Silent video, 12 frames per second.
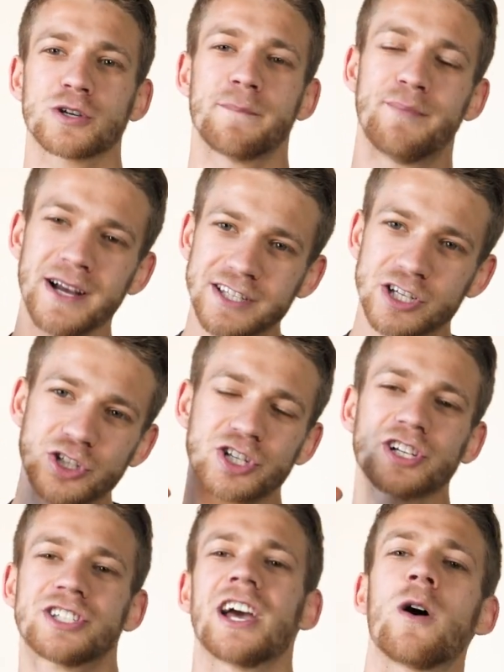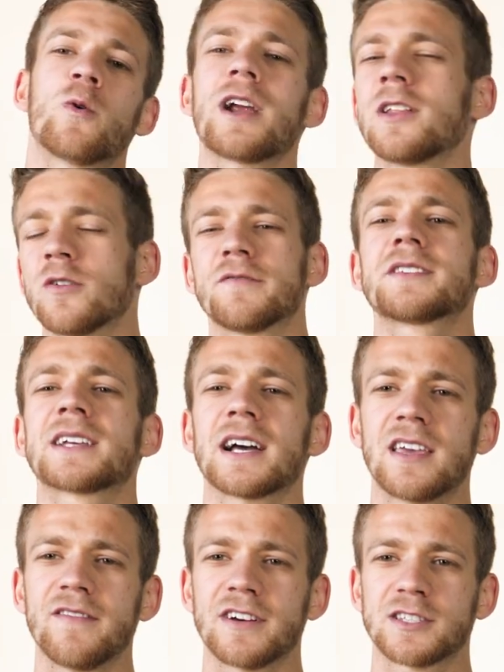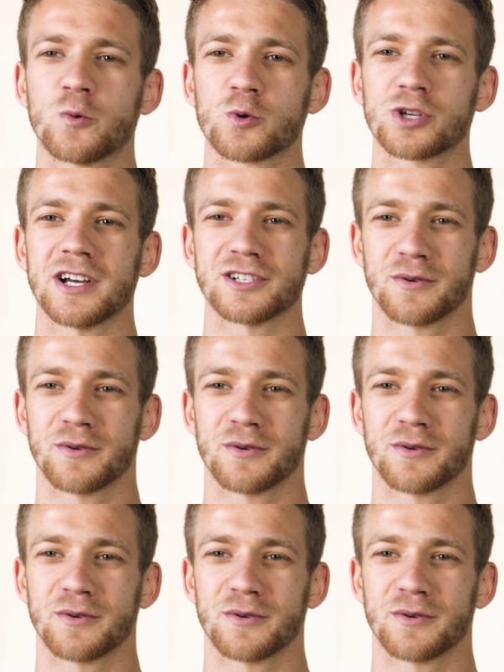że będziesz chciał rano wyskakiwać z łóżka,